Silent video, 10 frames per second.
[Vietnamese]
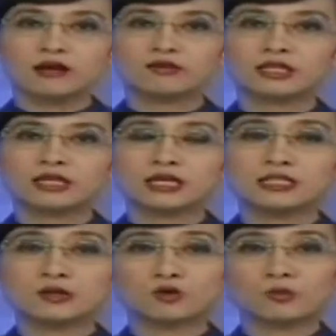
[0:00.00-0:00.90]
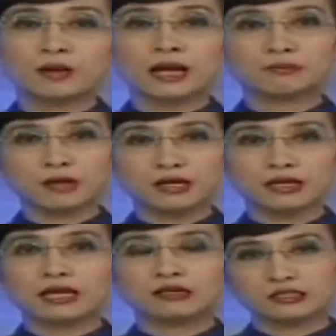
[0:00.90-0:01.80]
Về tình hình dịch cúm
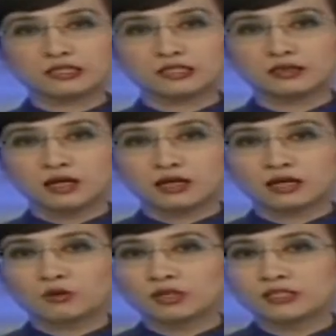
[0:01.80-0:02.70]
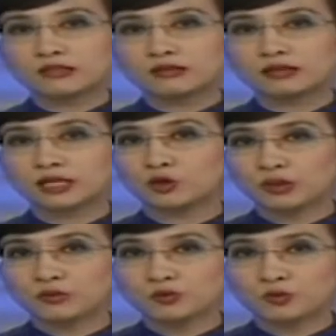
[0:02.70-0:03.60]
H7N9, các quan chức ngành
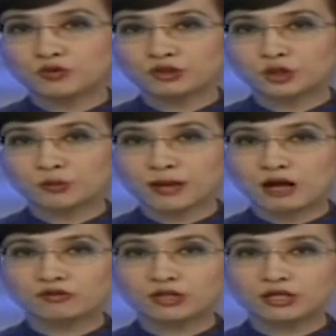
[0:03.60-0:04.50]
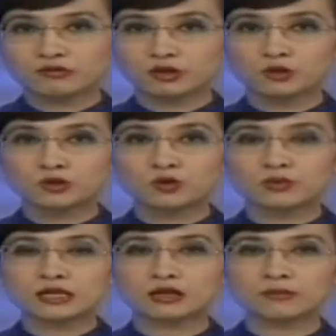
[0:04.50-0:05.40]
nông nghiệp Trung Quốc vừa thông báo phát hiện virus
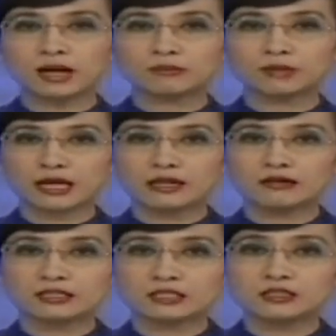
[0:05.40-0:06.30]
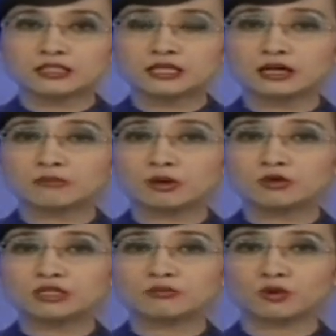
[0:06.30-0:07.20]
cúm gia cầm H7N9 trên các
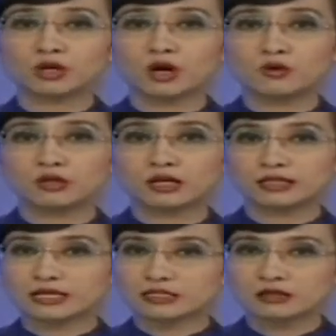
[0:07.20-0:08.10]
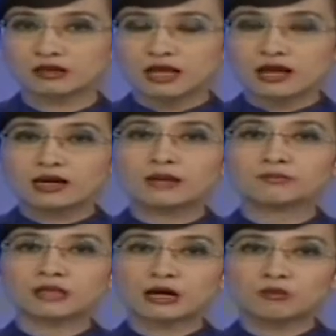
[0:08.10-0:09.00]
mẫu chim bồ câu được lấy tại chợ,
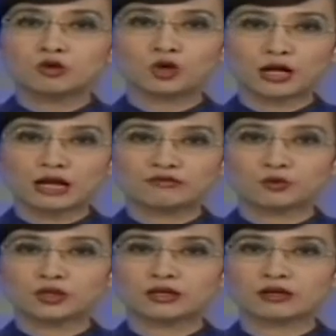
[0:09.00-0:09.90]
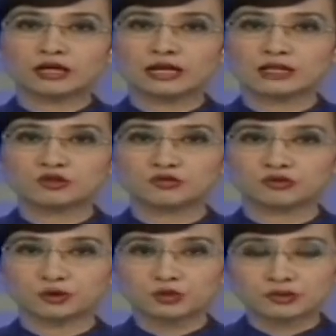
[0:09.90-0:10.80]
làm tăng mối lo ngại về nguy cơ lây lan chủng
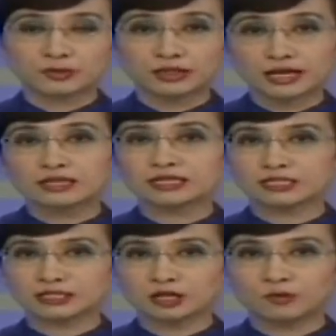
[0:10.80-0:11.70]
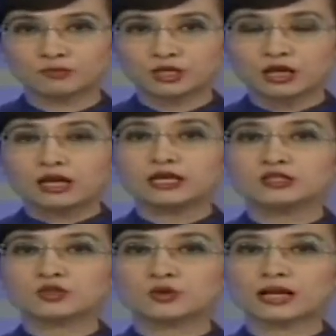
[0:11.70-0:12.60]
virus mới này ra diện rộng.
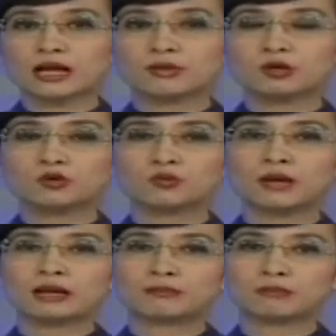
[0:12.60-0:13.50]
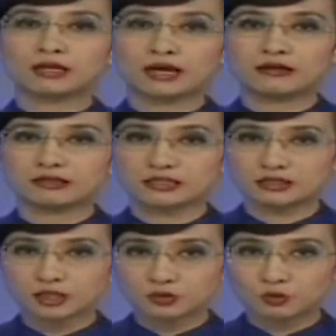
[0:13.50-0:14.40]
Hiện số ca mắc cúm
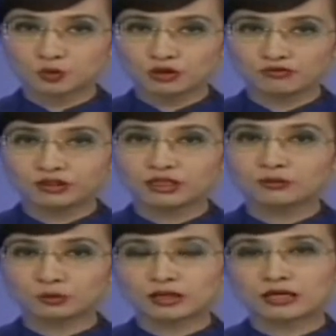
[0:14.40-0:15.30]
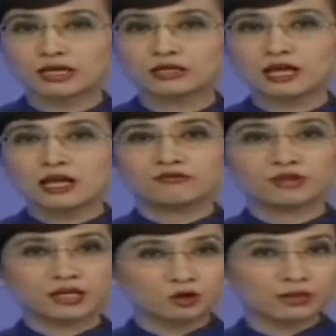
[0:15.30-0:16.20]
H7N9 tại Trung Quốc vẫn tiếp tục tăng lên
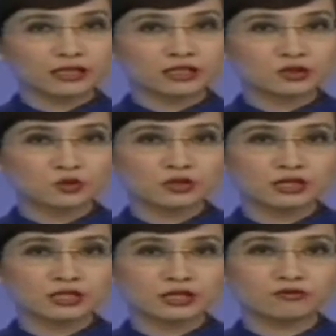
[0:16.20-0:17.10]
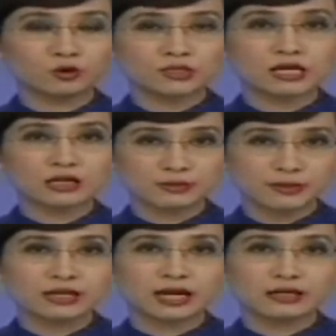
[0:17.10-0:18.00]
và đến hôm nay thì số người nhiễm virus
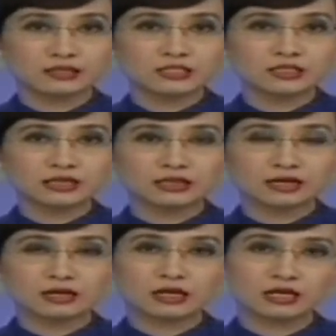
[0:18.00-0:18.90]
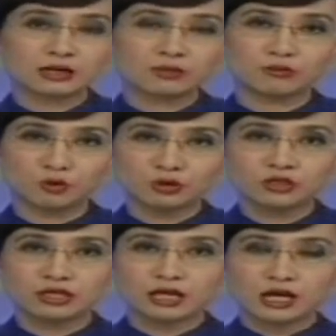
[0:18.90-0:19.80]
H7N9 đã tăng lên là 14
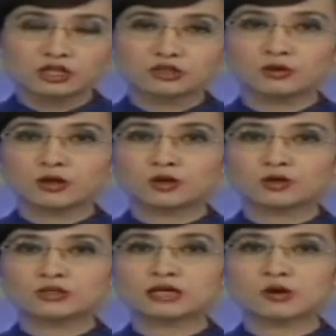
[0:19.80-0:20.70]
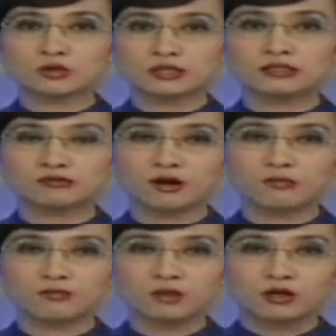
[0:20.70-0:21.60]
người, trong đó đã có 6 người tử
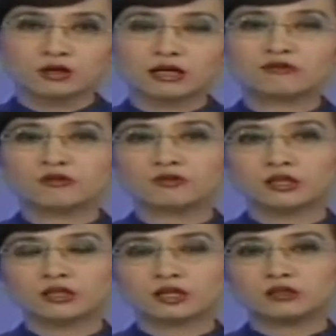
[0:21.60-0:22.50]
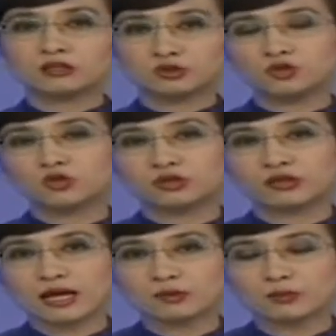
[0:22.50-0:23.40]
vong. Các phóng viên à, thường trú truyền hình
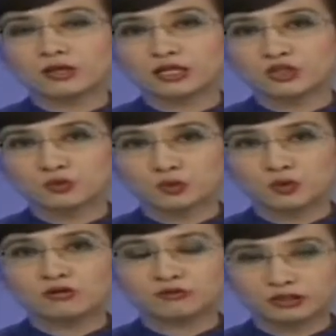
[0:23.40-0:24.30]
Việt Nam tại Bắc Kinh Trung Quốc vừa